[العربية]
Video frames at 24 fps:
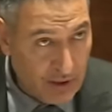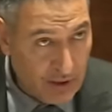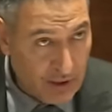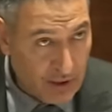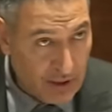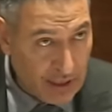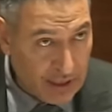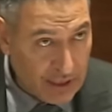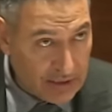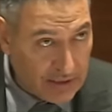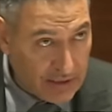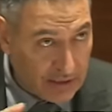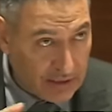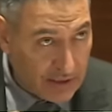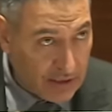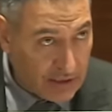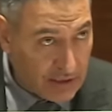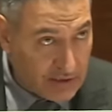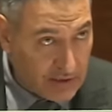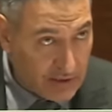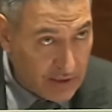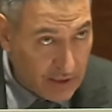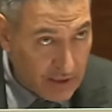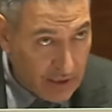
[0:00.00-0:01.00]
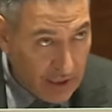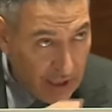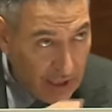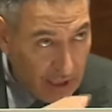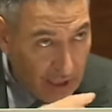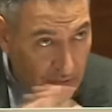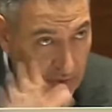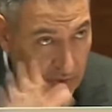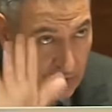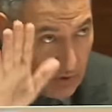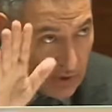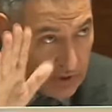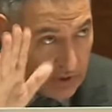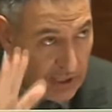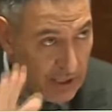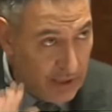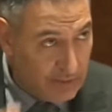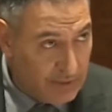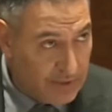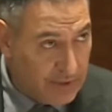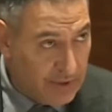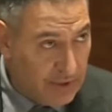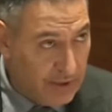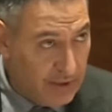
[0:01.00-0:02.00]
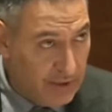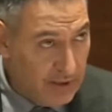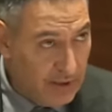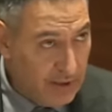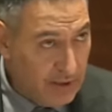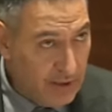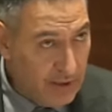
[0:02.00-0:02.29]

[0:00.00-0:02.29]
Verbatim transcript: الاساطيل الصيد الاغلبيه الوقت حابسين